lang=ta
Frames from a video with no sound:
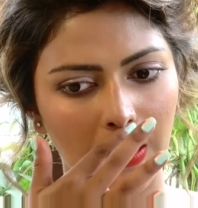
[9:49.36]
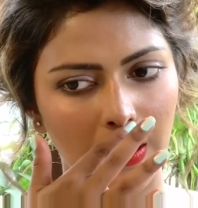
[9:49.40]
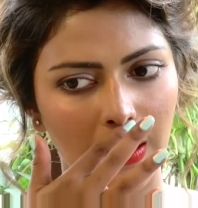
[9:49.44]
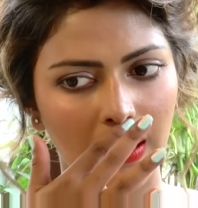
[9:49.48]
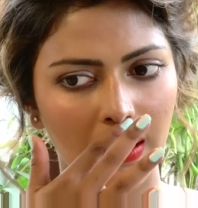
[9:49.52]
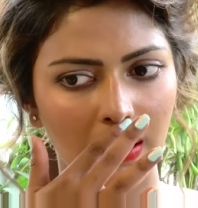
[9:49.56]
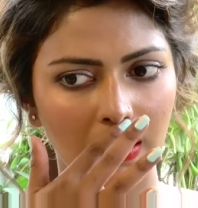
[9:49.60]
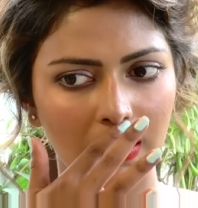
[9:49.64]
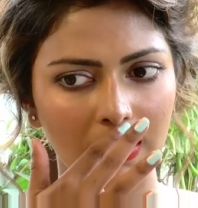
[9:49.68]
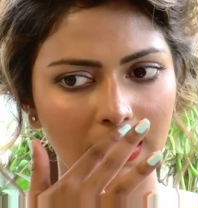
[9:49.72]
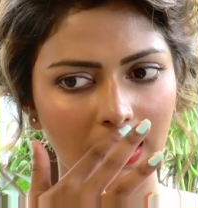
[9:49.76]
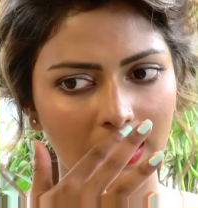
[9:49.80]

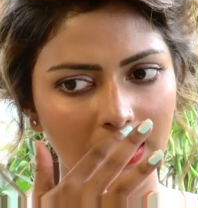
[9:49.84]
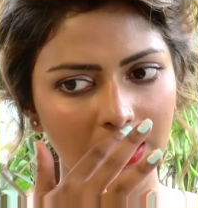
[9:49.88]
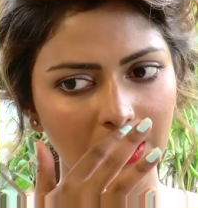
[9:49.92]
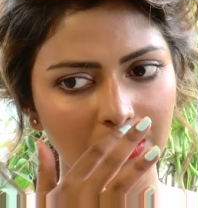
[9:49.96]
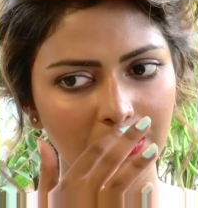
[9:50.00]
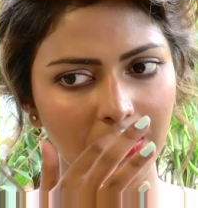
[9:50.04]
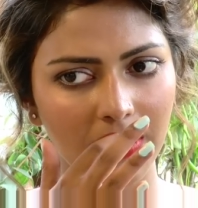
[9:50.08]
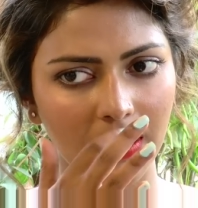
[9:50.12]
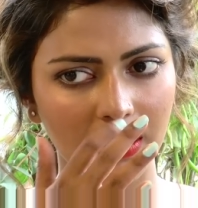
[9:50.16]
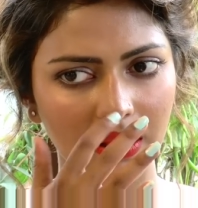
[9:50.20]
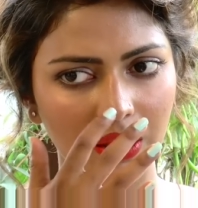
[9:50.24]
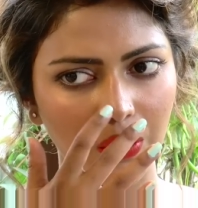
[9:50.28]
உங்களுக்கு
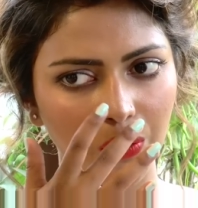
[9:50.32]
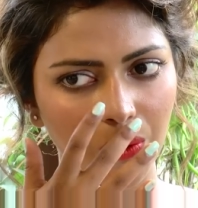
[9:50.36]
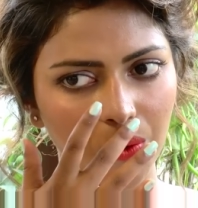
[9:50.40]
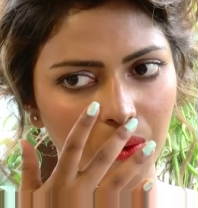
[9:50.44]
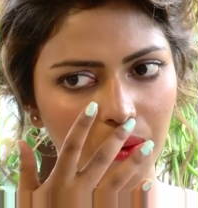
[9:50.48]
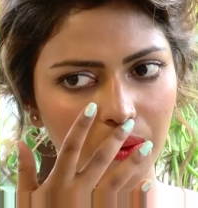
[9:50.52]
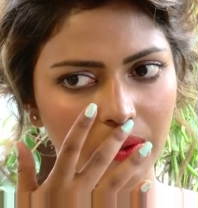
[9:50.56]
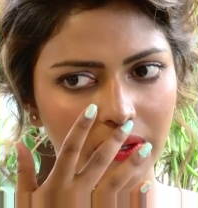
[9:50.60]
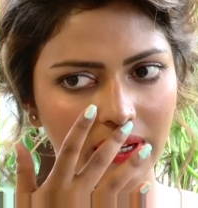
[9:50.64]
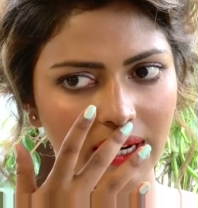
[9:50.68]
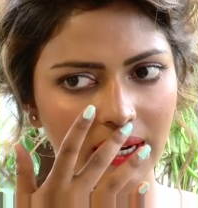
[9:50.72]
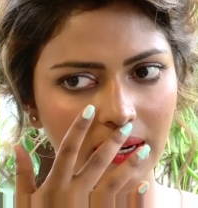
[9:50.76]
கண்டிப்பாக அந்த
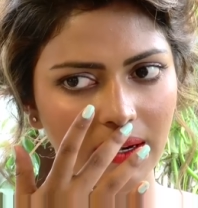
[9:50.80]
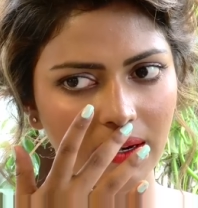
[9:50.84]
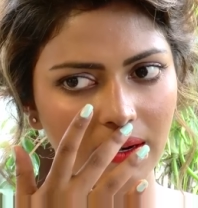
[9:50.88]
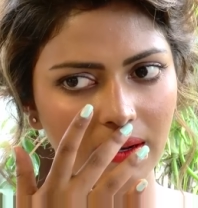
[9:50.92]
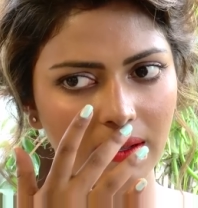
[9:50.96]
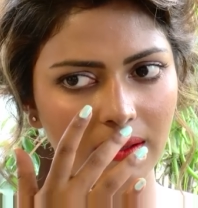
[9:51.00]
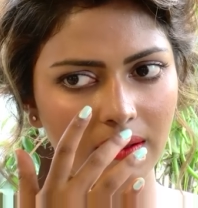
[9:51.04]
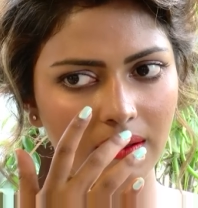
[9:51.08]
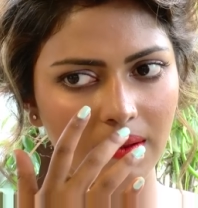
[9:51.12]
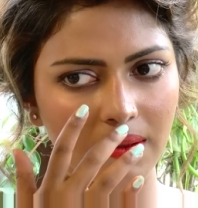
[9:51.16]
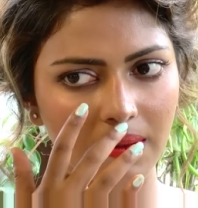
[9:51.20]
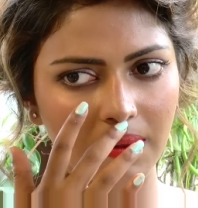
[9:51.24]
ஒரு
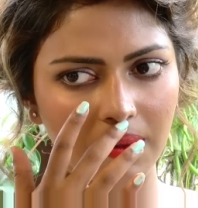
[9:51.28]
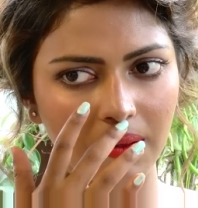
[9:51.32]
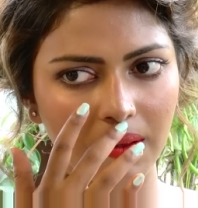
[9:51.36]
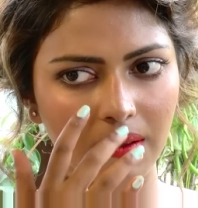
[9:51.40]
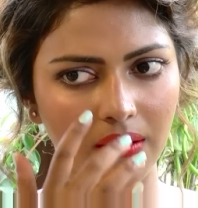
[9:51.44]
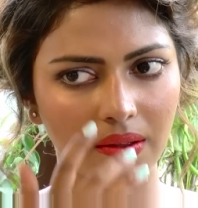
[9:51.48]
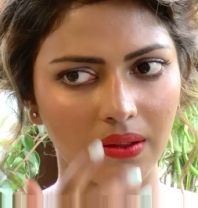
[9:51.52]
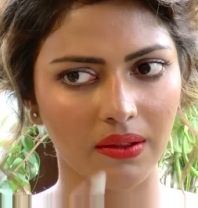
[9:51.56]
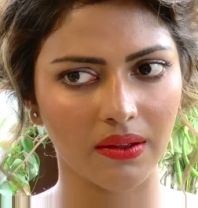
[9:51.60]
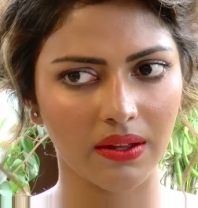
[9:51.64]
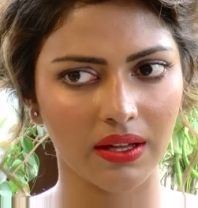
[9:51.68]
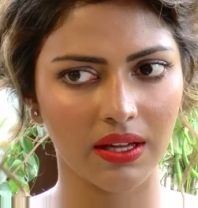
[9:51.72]

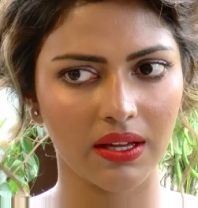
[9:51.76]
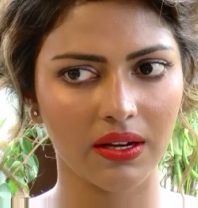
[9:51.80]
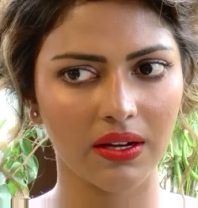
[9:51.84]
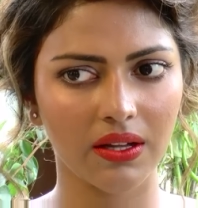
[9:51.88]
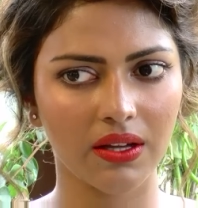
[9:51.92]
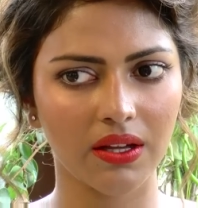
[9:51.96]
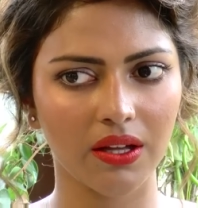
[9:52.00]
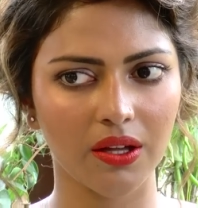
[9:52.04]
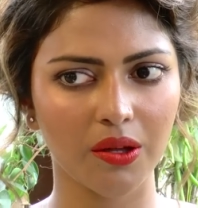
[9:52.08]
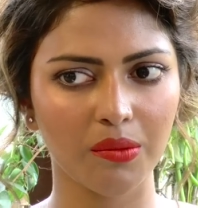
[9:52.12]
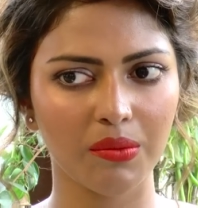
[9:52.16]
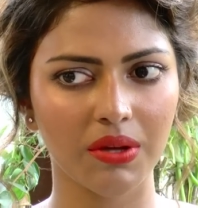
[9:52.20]
uh,
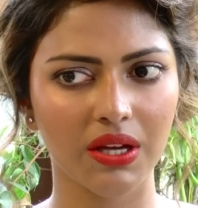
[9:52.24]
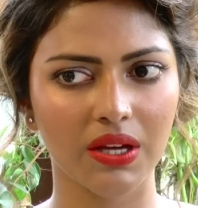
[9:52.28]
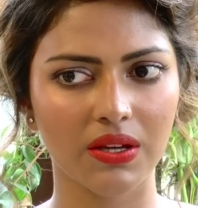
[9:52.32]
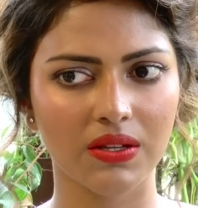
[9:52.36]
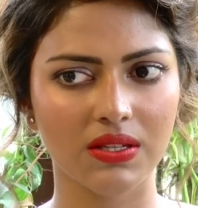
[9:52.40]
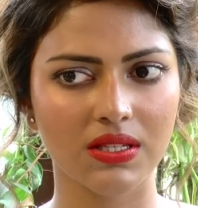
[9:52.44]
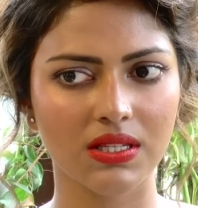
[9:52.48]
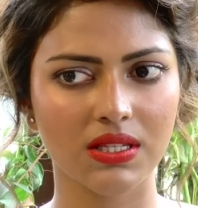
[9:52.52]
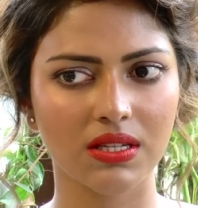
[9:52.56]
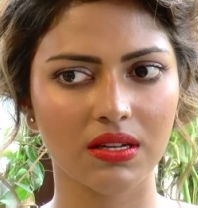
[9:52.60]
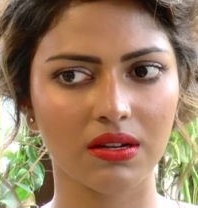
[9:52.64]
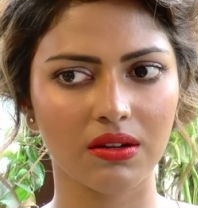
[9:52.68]
இருக்குது
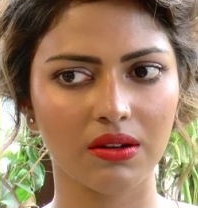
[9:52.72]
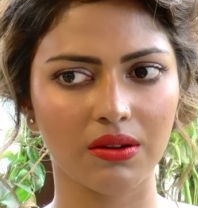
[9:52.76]
பிகாஸ்